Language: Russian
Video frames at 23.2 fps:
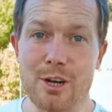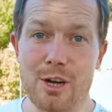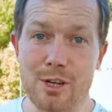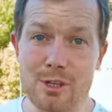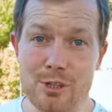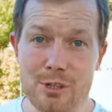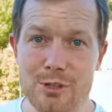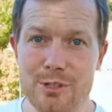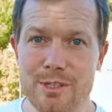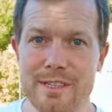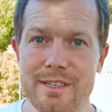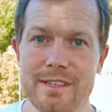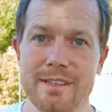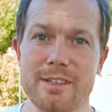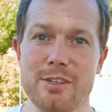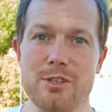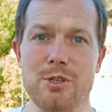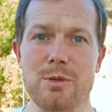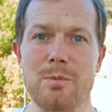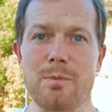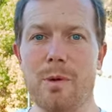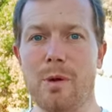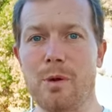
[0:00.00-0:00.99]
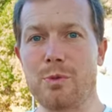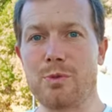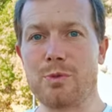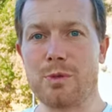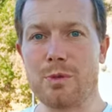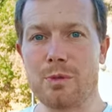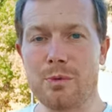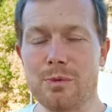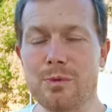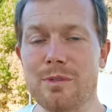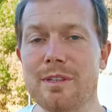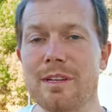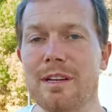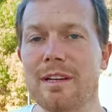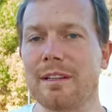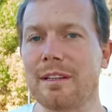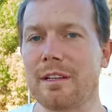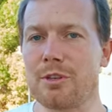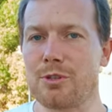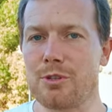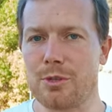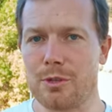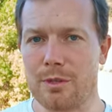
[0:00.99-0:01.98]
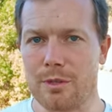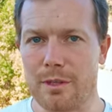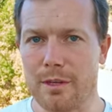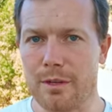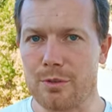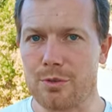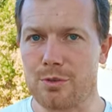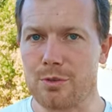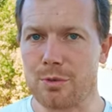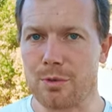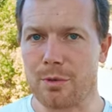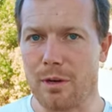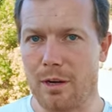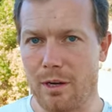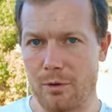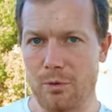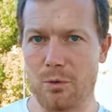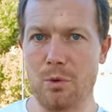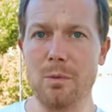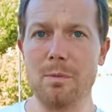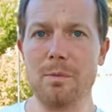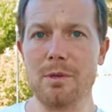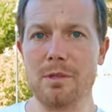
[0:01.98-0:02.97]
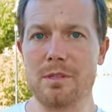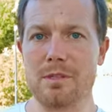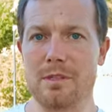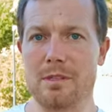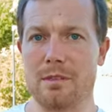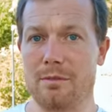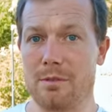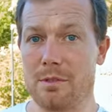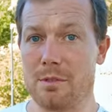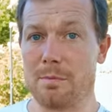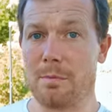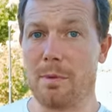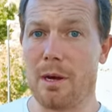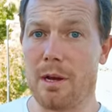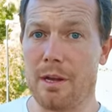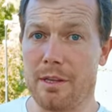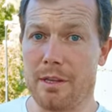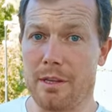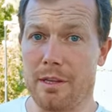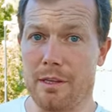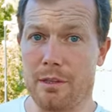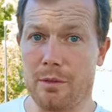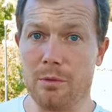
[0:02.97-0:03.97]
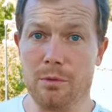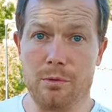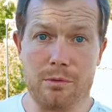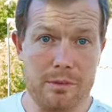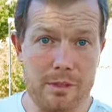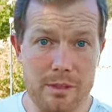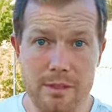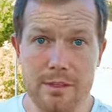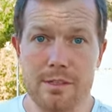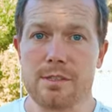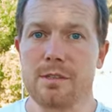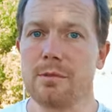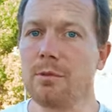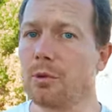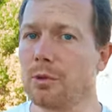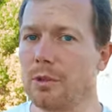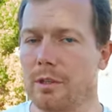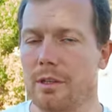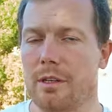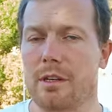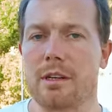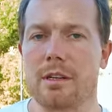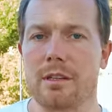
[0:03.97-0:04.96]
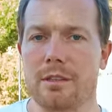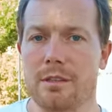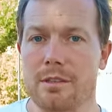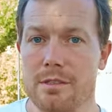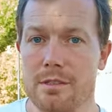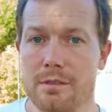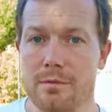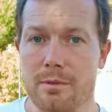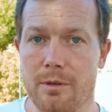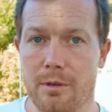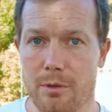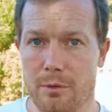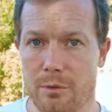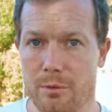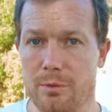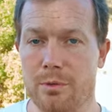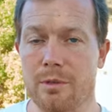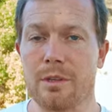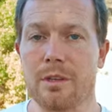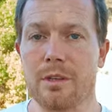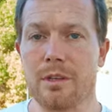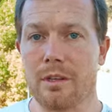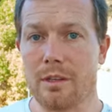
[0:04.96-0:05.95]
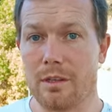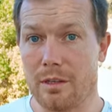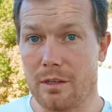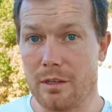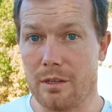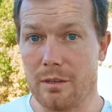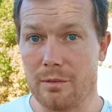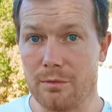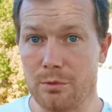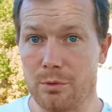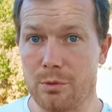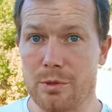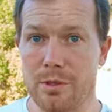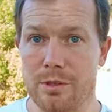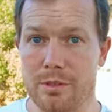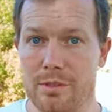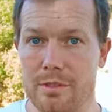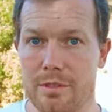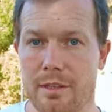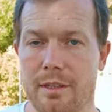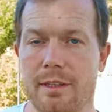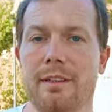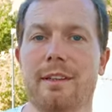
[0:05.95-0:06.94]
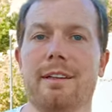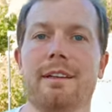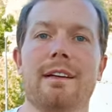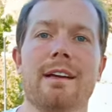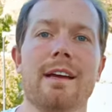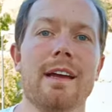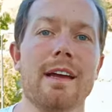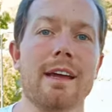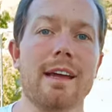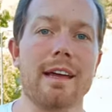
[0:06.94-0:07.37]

Как же сильно ошибаются люди, когда считают, что окупасы в Испании, ну или скотры, как называют э, в других странах,